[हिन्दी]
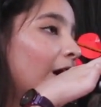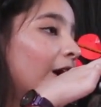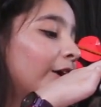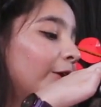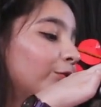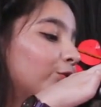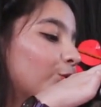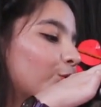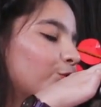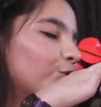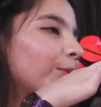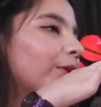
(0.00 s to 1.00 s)
अगर
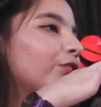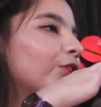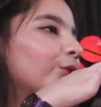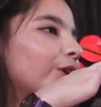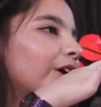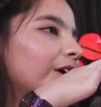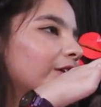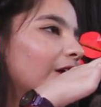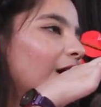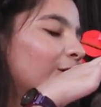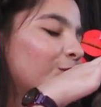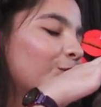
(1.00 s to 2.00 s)
दोस्तों में से कोई
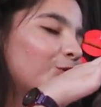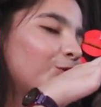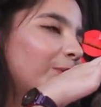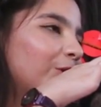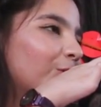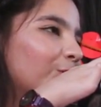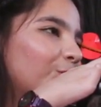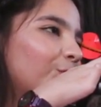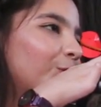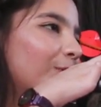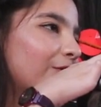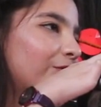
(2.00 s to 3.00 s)
गिरता तो उस पर तो
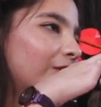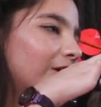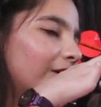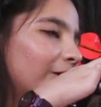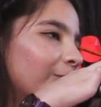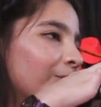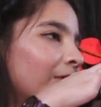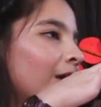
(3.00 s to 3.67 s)
खूब हंसते थे